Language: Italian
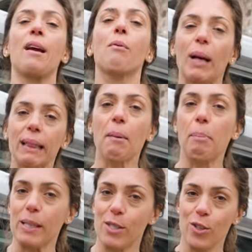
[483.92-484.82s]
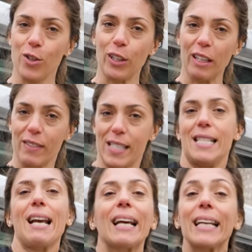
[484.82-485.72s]
e quanta passione vi
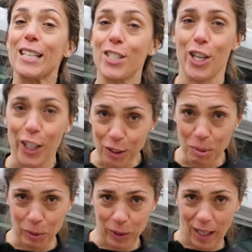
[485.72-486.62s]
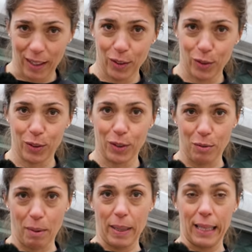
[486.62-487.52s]
stia crescendo e montando
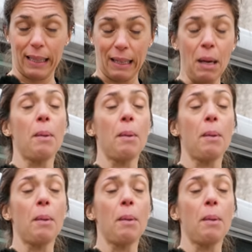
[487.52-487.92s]
continuamente,